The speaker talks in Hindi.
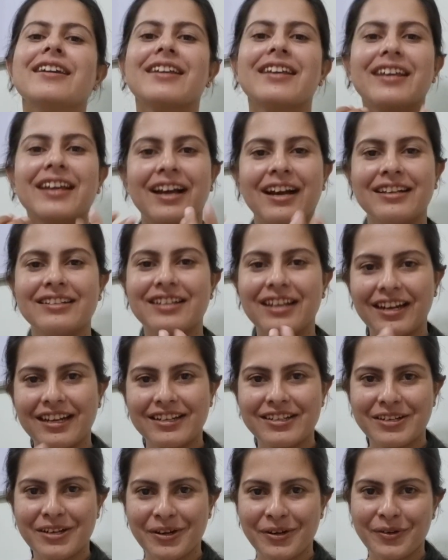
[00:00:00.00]
कि हाँ
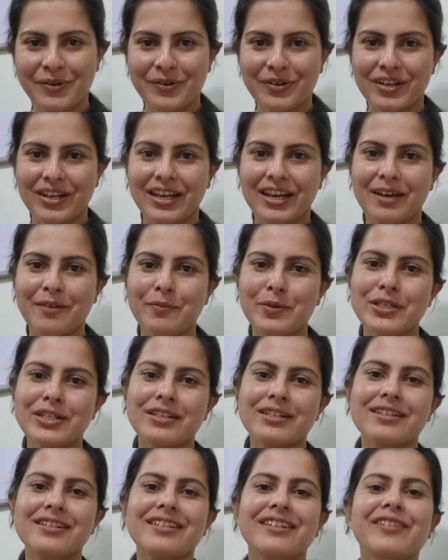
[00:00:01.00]
सिलेक्शन हो गया है
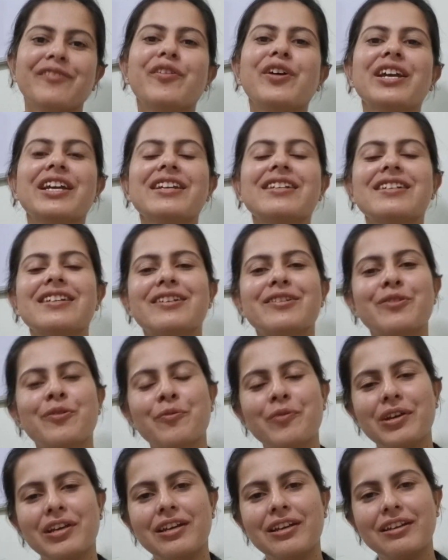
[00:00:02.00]
बस वही चीज़ों
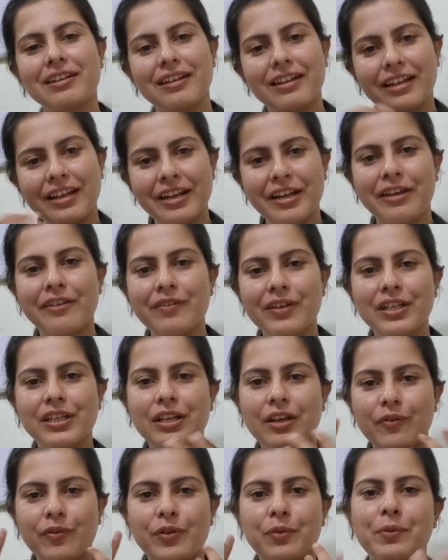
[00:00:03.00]
में लगे हुए
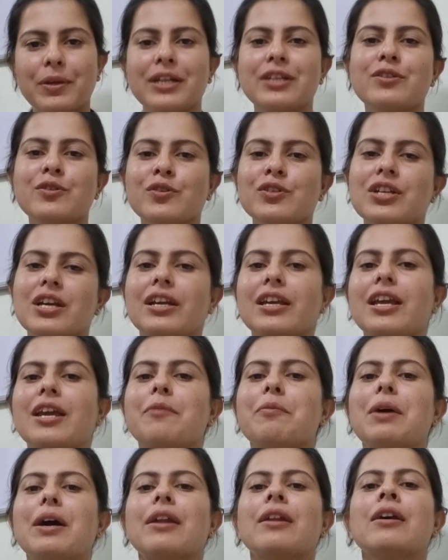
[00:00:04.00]
थे फिर मैंने सोचा कि
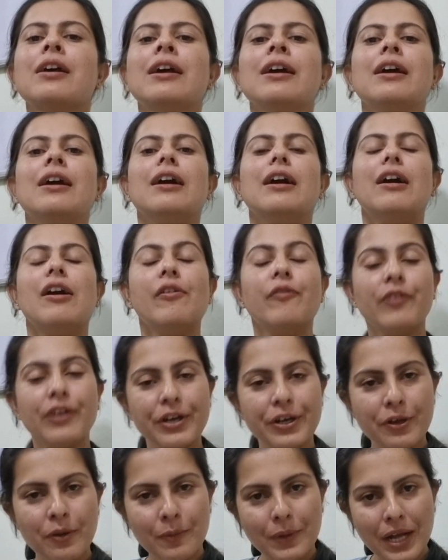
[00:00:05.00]
एक बार
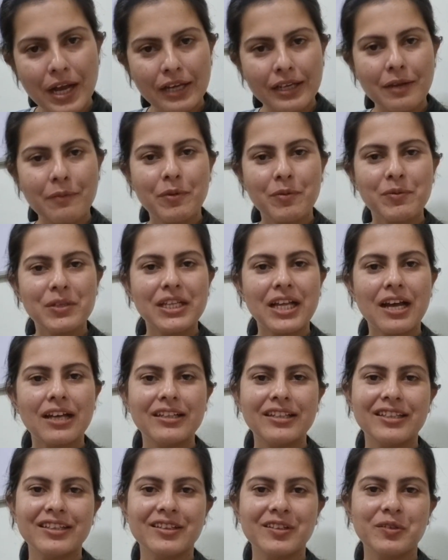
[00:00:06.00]
वीडियो बना के भी बता
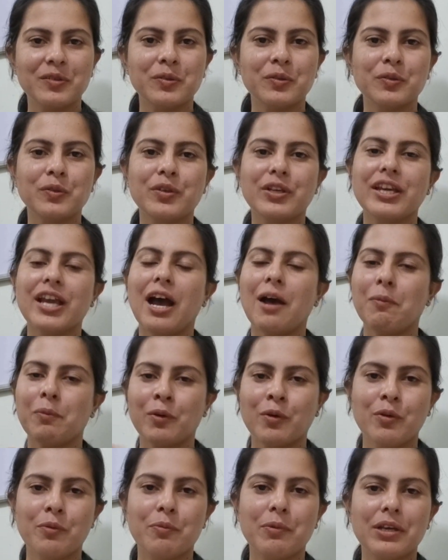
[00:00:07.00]
देती हूँ कि आप
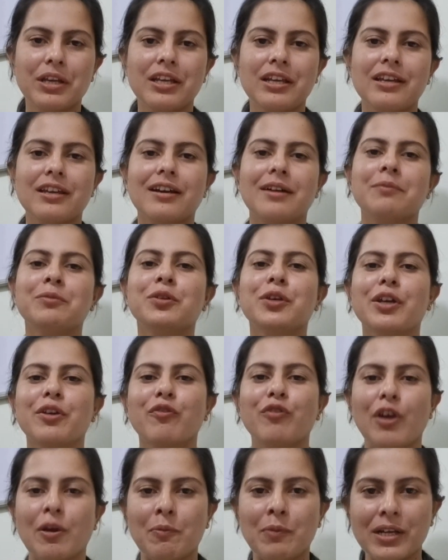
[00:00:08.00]
लोग भी अब तो एक
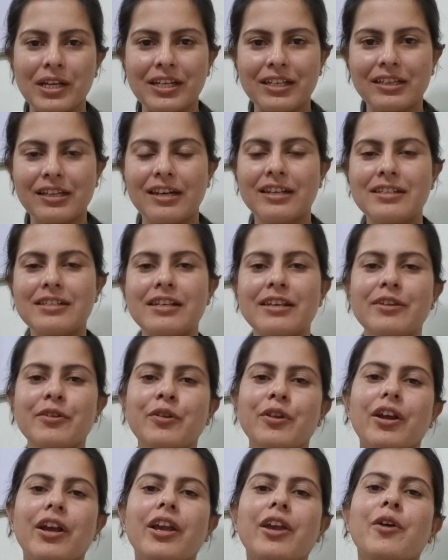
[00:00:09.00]
फैमिली की तरह से ही
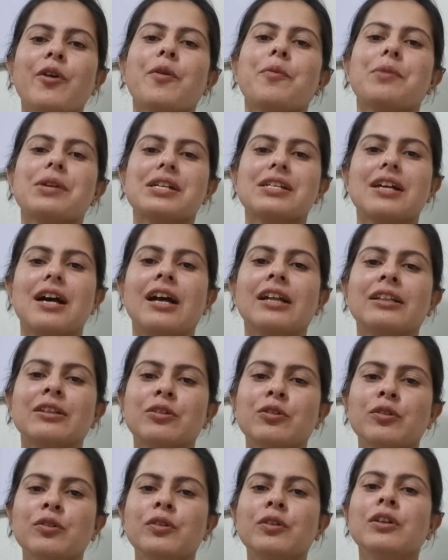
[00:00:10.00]
हो रखे हो मेरे
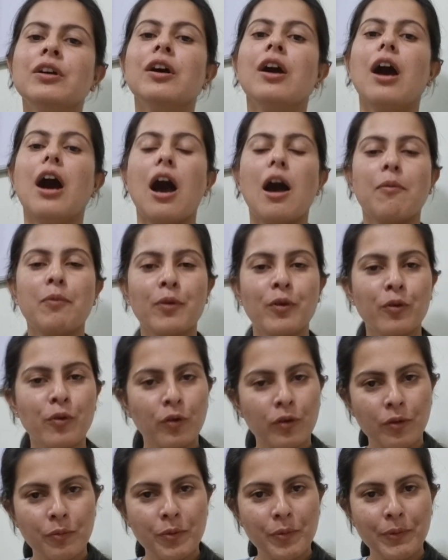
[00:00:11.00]
साथ तो आप
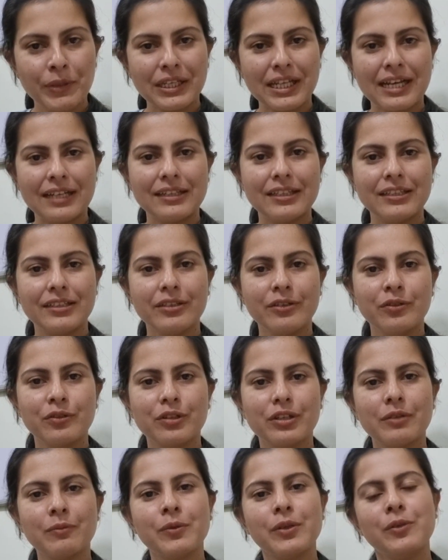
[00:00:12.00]
लोगों को भी बता देती
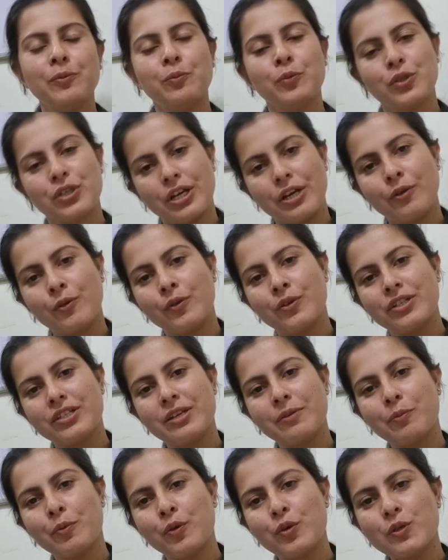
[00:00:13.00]
हूँ कि मुझे कौन
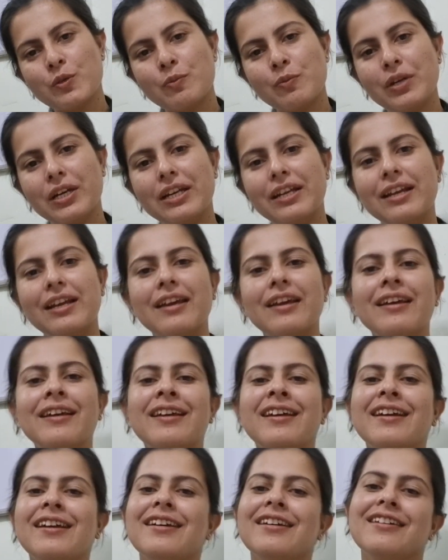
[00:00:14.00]
सी पोस्ट मिली है
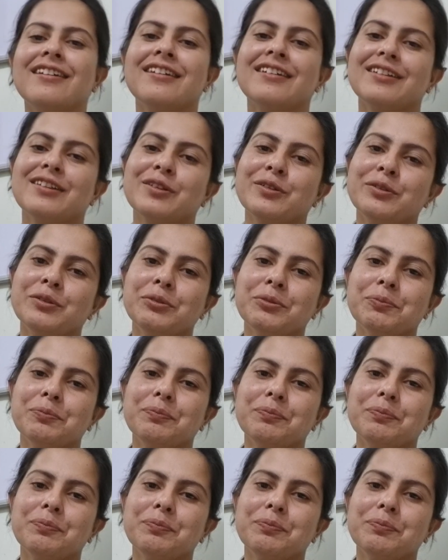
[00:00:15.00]
तो